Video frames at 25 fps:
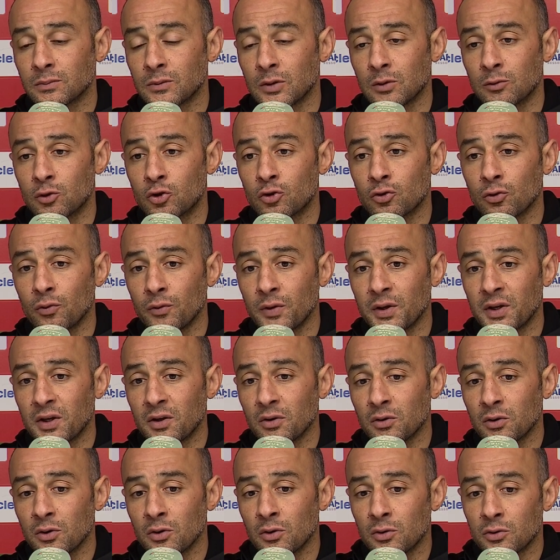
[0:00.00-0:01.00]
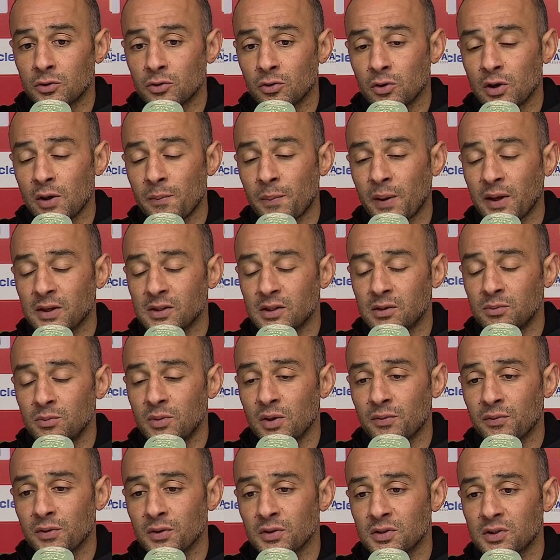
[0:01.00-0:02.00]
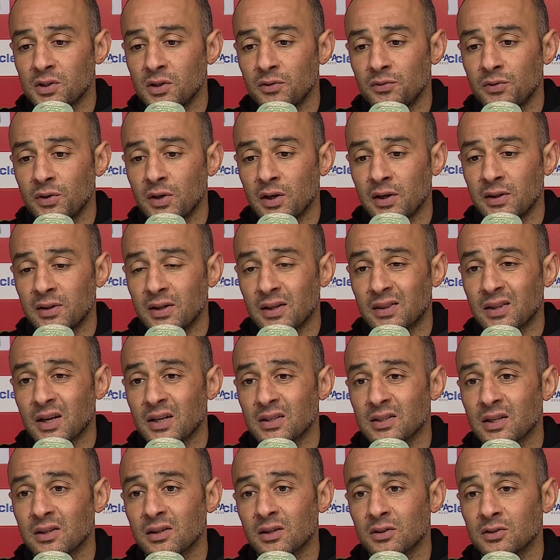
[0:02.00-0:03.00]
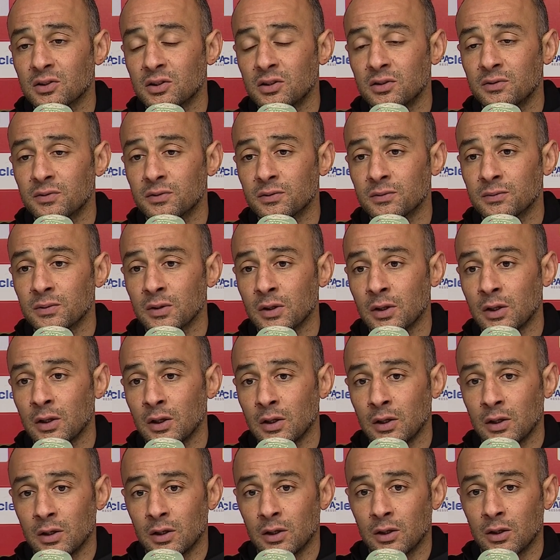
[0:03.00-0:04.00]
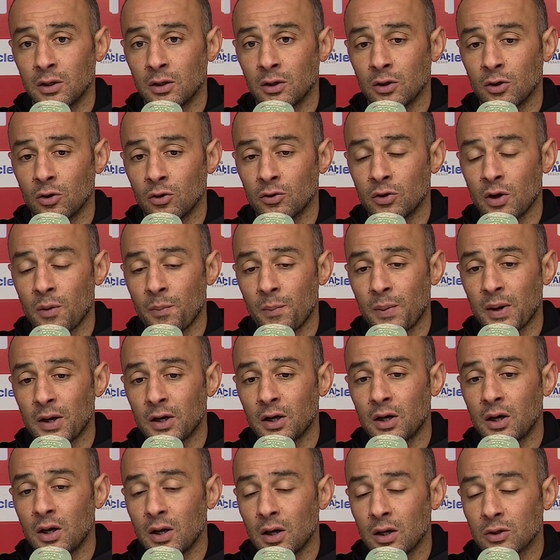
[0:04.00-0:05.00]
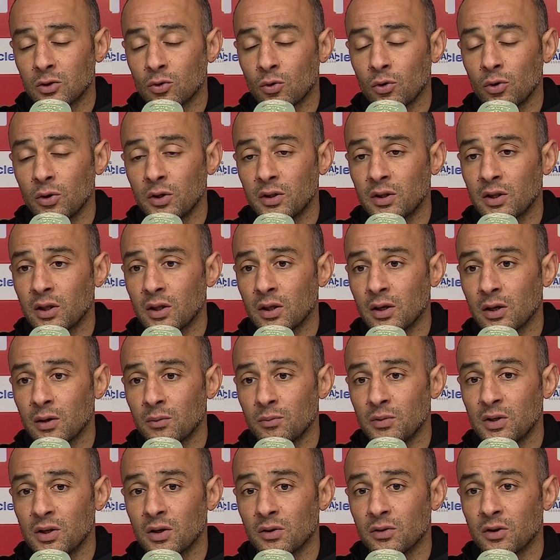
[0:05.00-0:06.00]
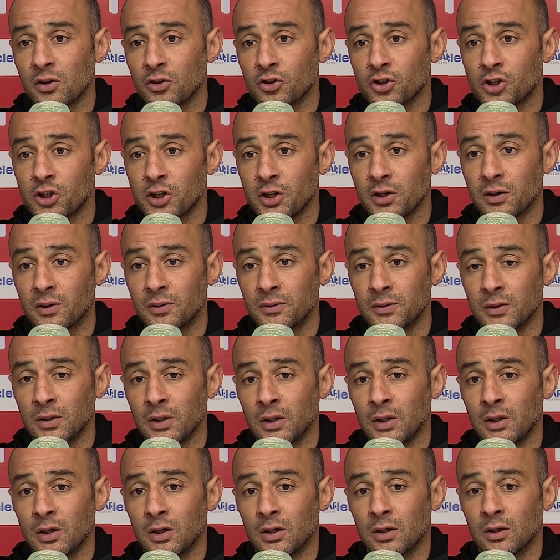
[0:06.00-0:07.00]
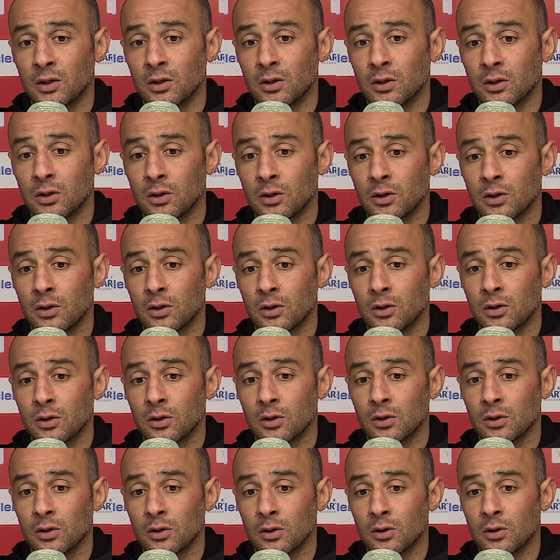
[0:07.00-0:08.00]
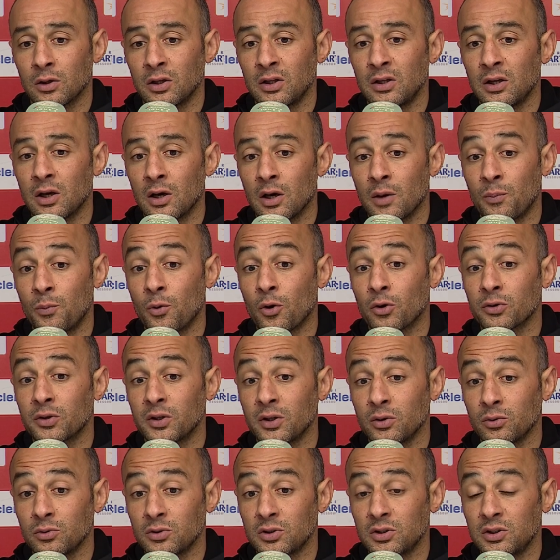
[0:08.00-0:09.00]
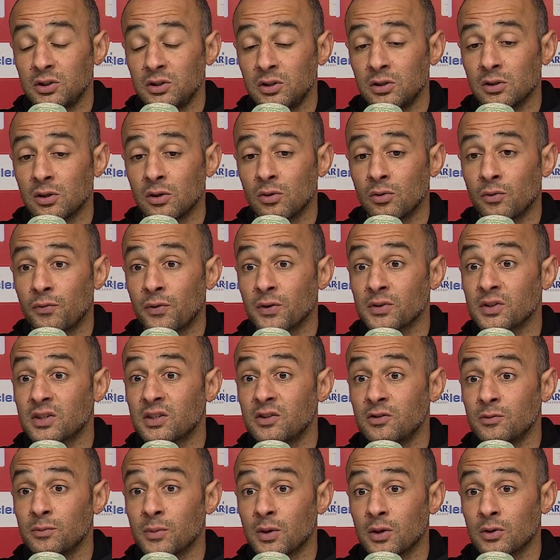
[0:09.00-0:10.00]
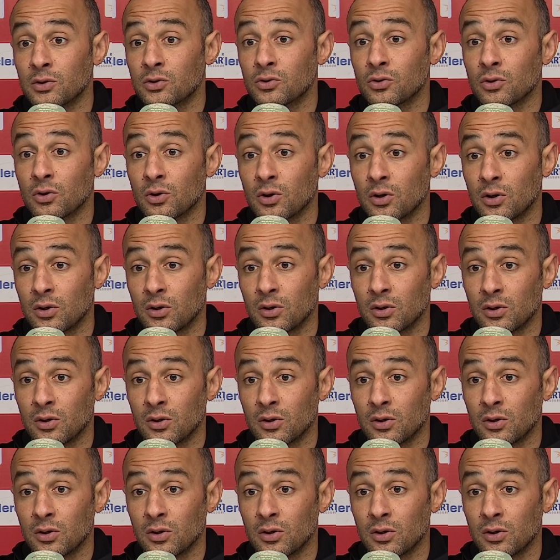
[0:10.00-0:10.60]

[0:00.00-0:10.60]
Je trouvais que sur les principes défensifs, il a été très attentif. Euh, on n'a pas trop été mis en danger. il a apporté aussi offensivement sur